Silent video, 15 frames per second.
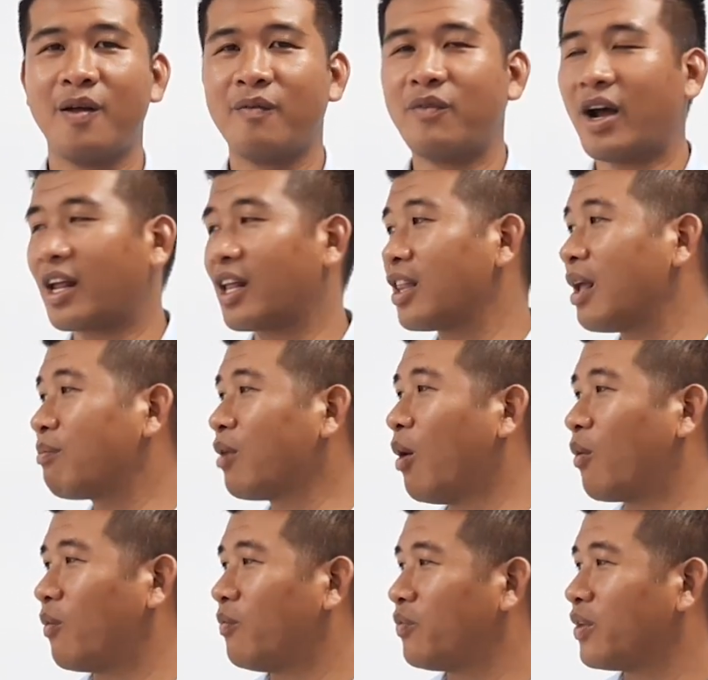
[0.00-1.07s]
và cứ tiếp tục
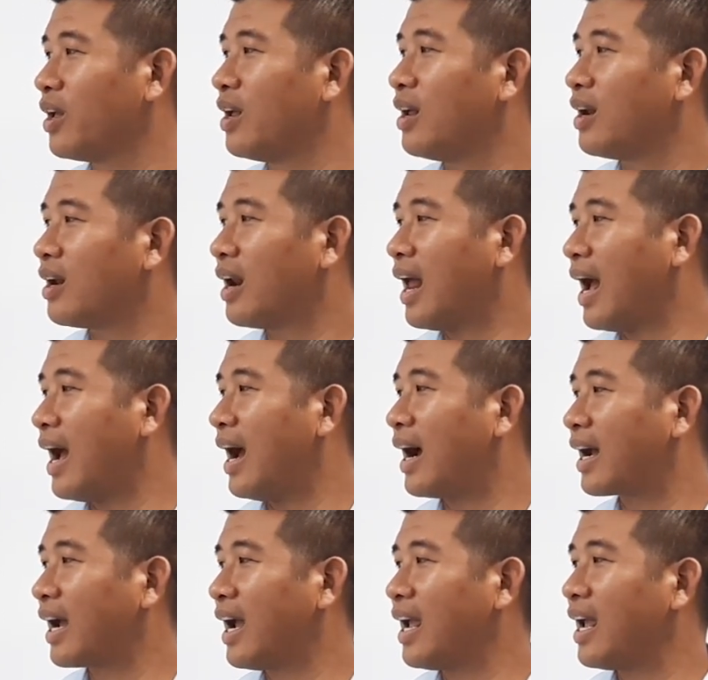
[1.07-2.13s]
là
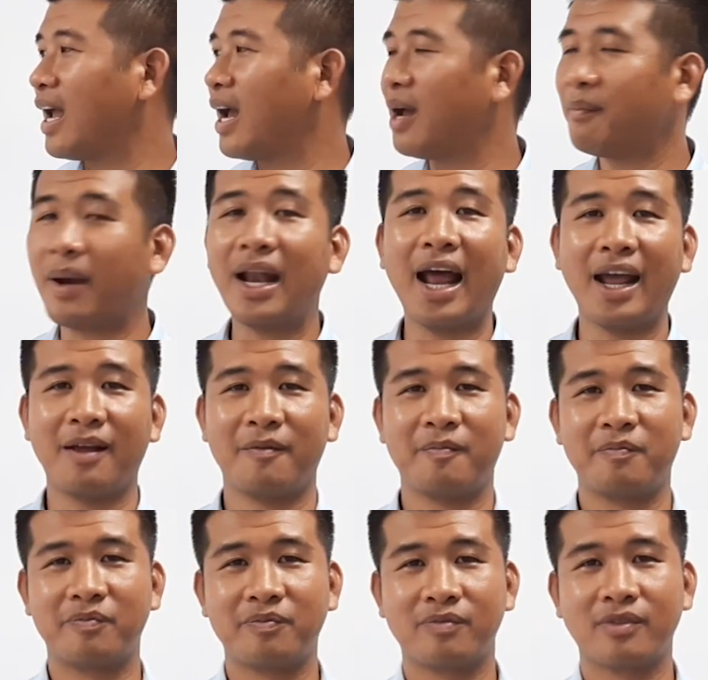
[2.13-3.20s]
cái à, máy lạnh
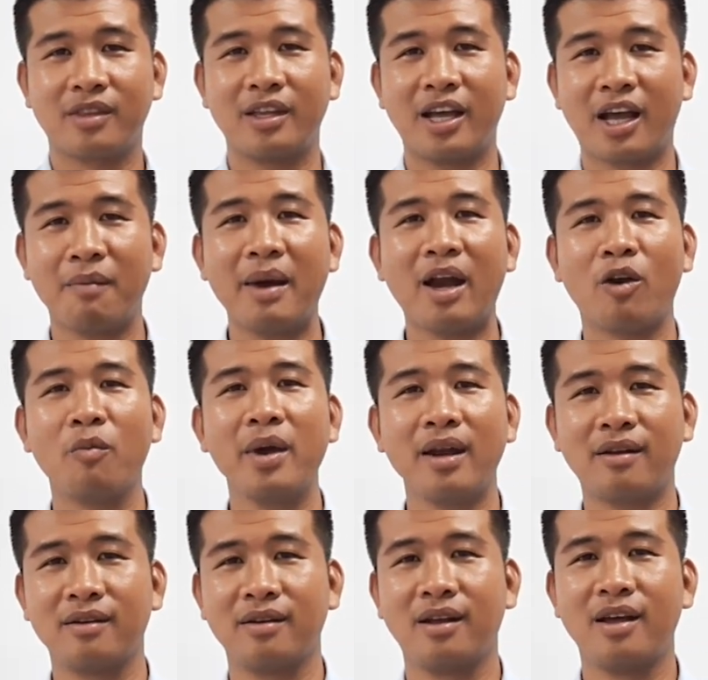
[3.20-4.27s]
thì các bạn cũng biết
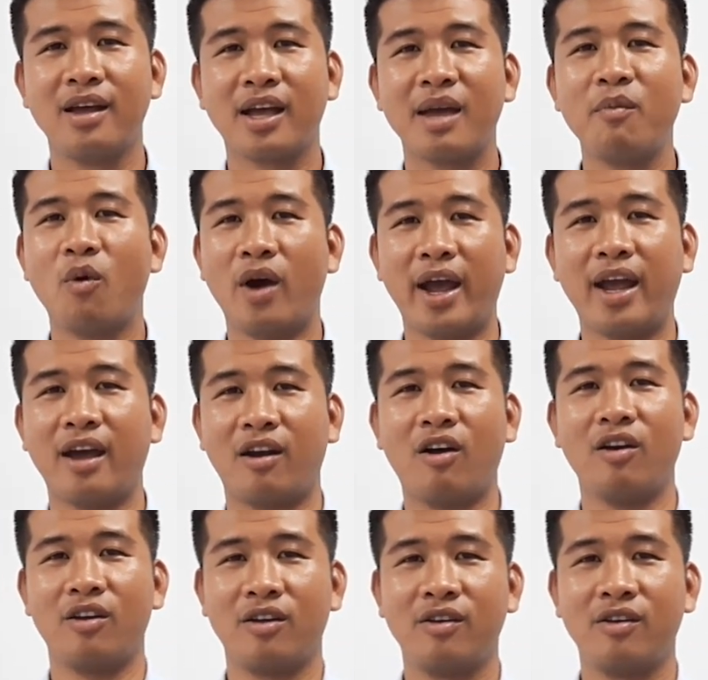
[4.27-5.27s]
cái mùa hè rồi